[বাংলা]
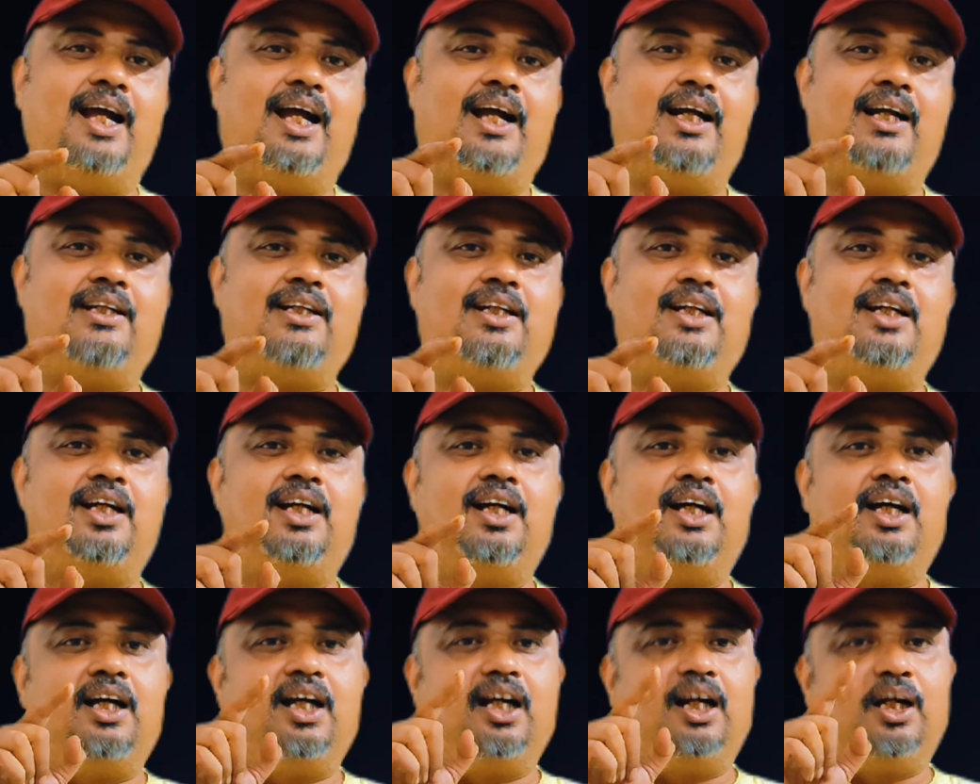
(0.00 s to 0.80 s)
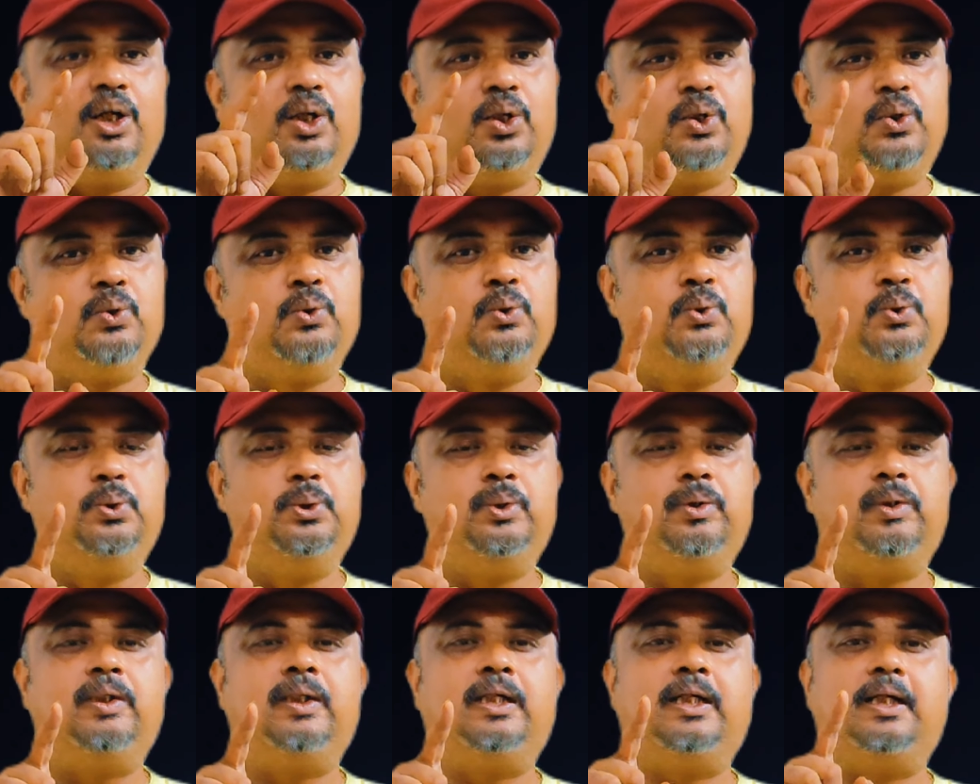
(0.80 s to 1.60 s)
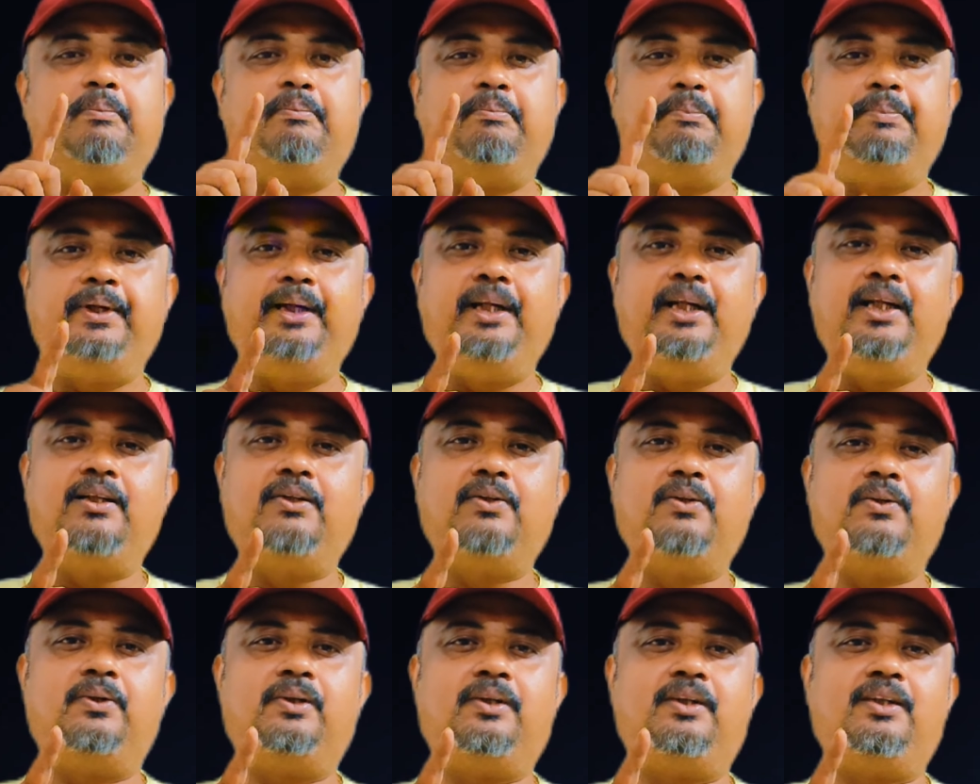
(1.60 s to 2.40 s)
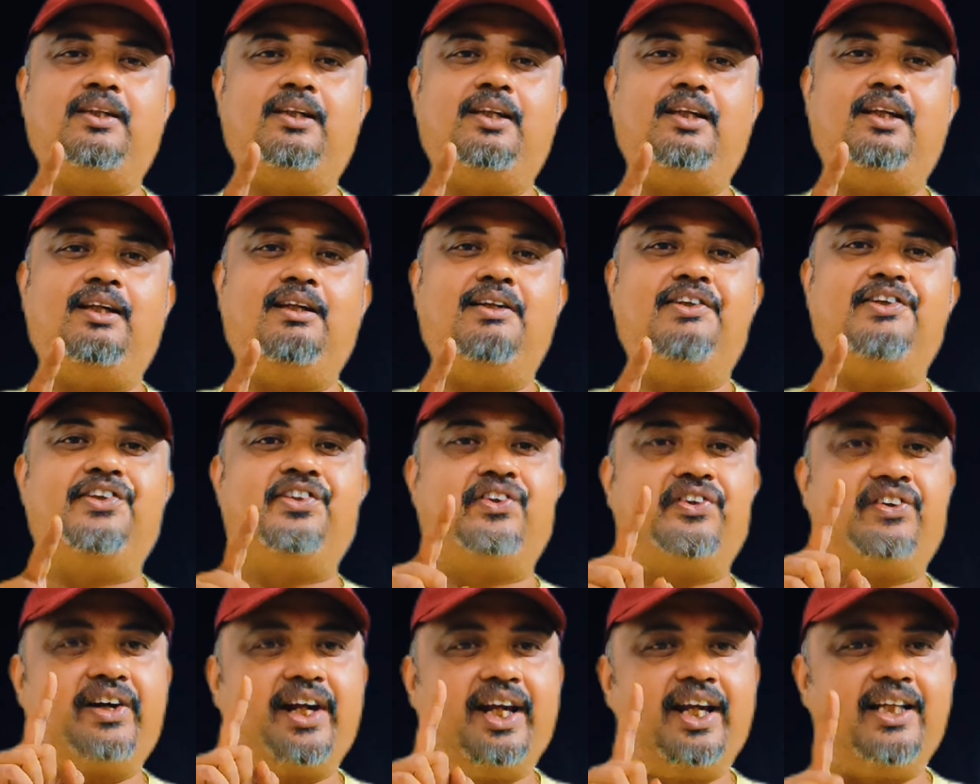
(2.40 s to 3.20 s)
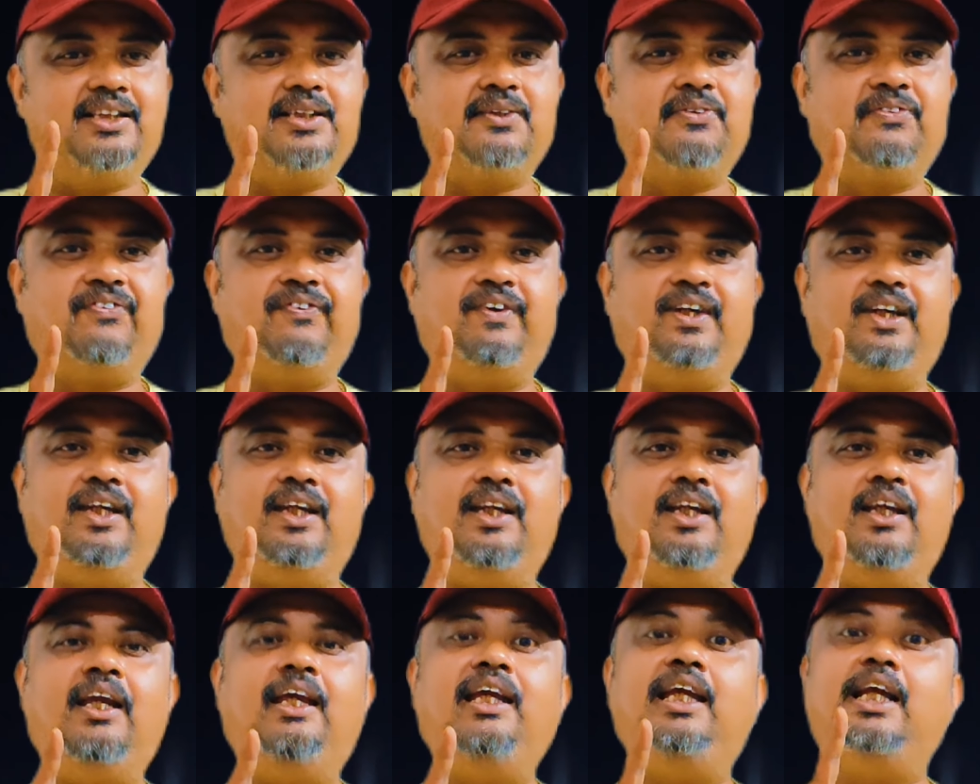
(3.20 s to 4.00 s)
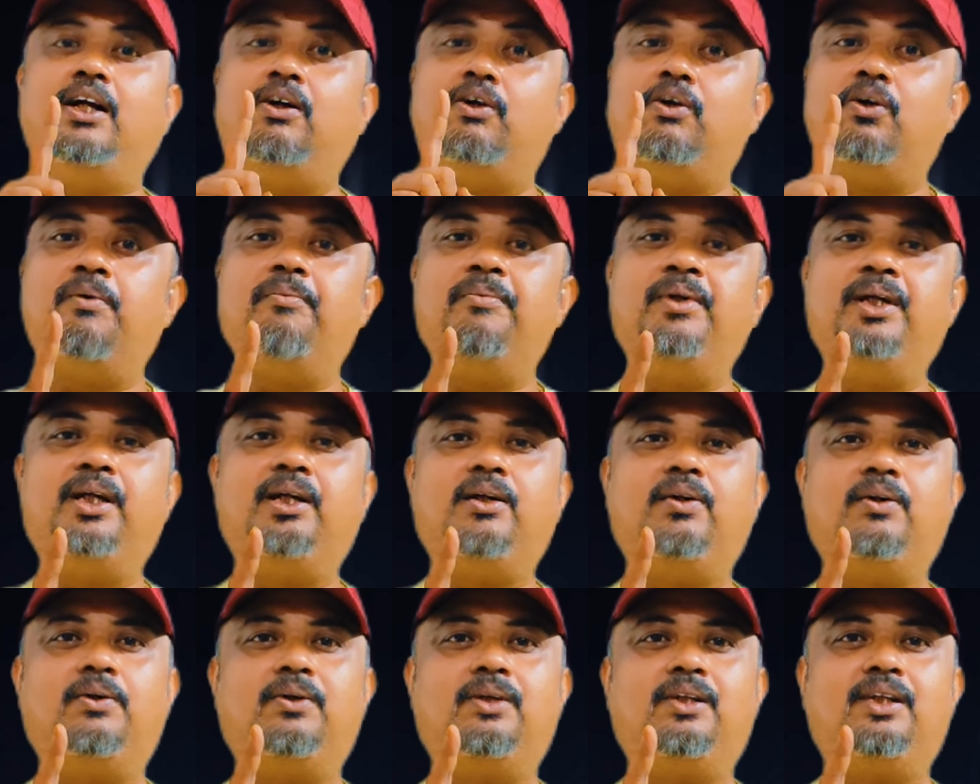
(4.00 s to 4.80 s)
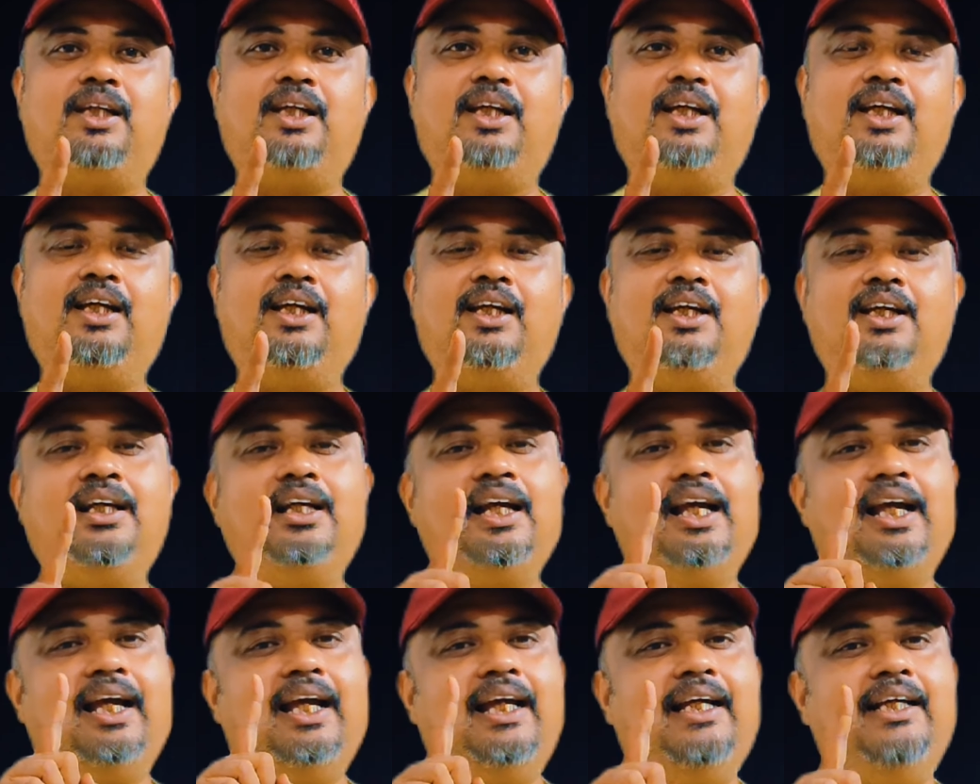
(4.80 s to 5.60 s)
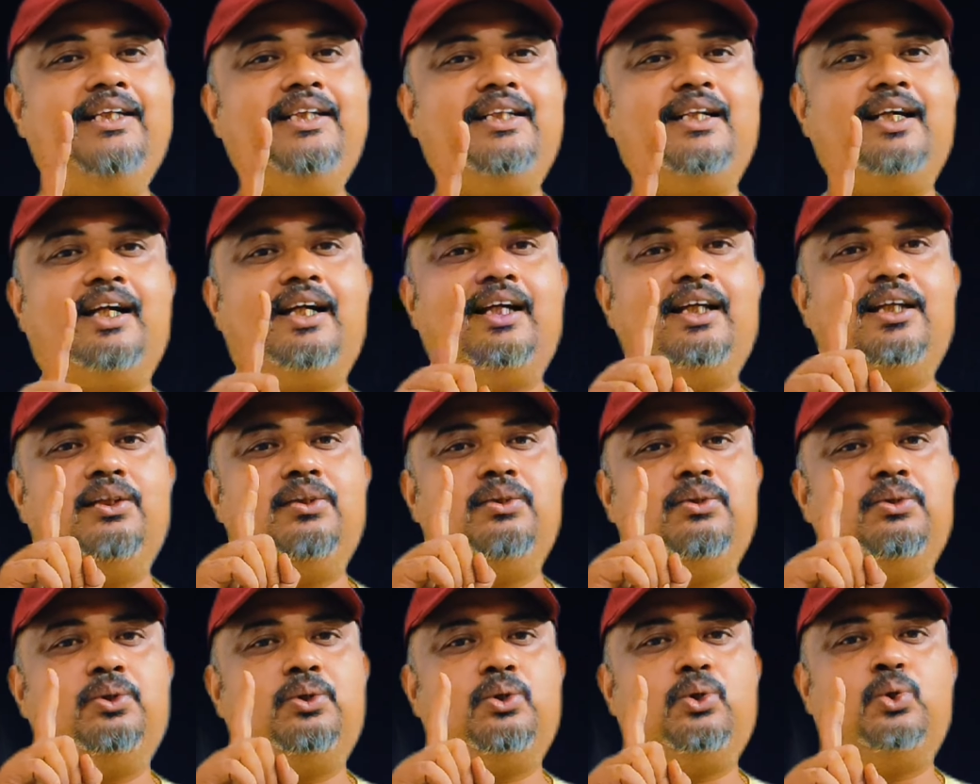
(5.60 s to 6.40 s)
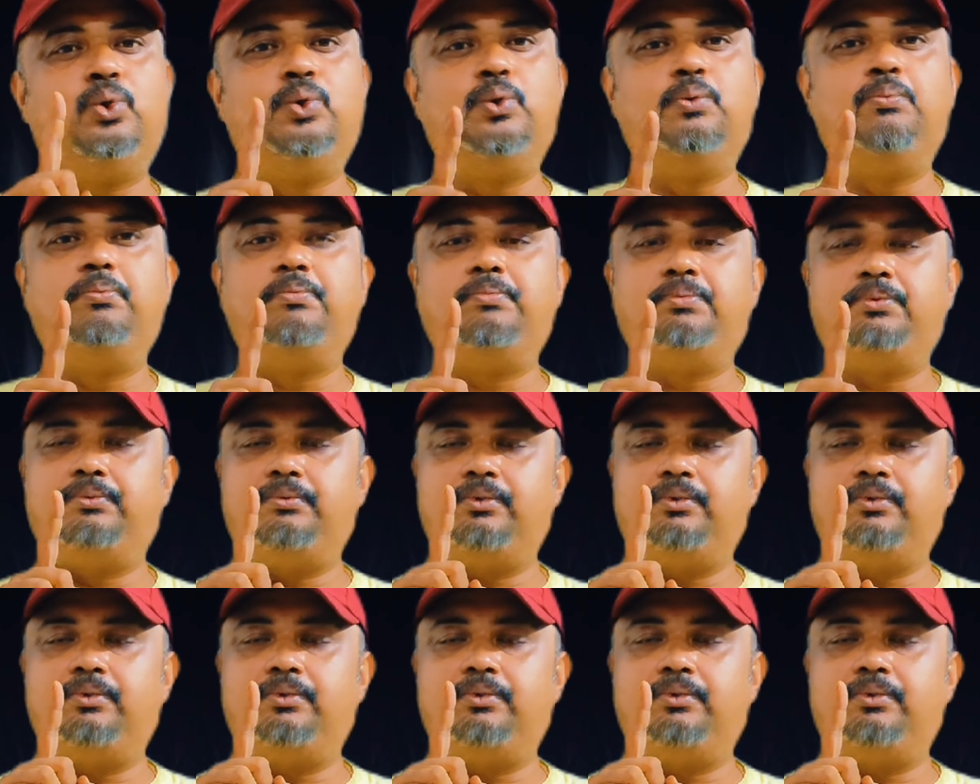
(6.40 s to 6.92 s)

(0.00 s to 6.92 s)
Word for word: একটা ট্যুর কমপ্লিট করতে স্ট্রেস ফ্রি ইকোনমিক করতে এইটা কিন্তু খুব